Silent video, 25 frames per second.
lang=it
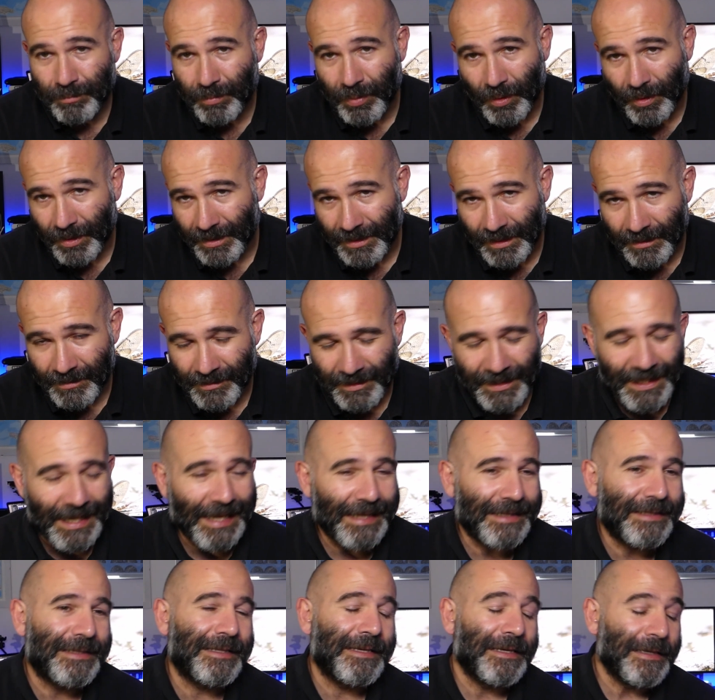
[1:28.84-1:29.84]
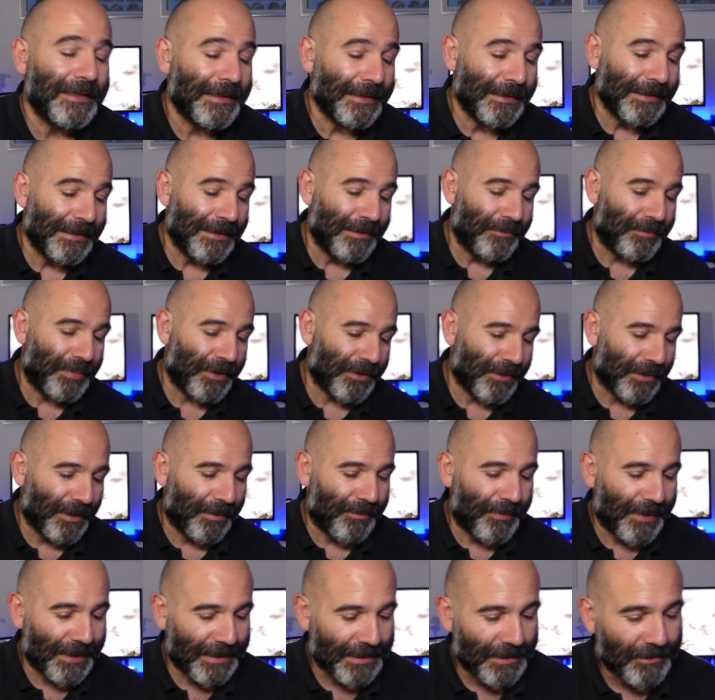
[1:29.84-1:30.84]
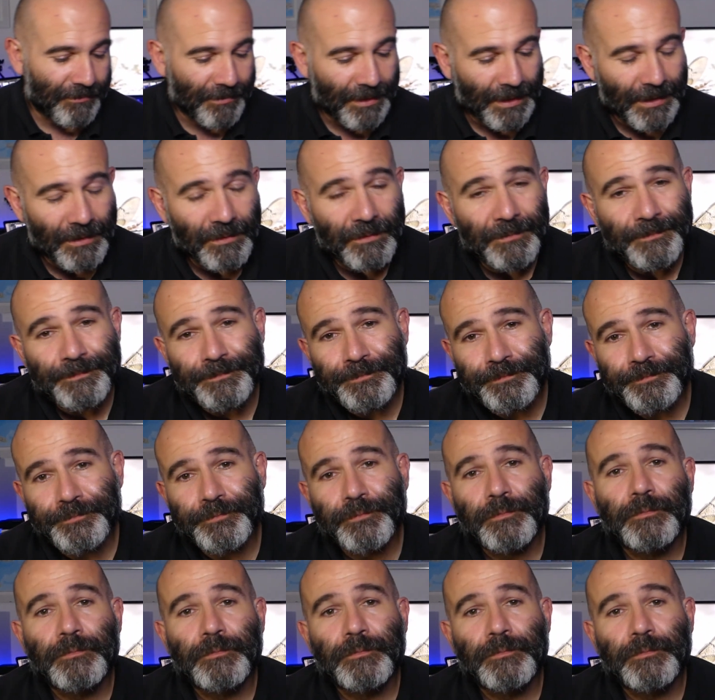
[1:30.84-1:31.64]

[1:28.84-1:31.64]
portano niente, però a parte quello,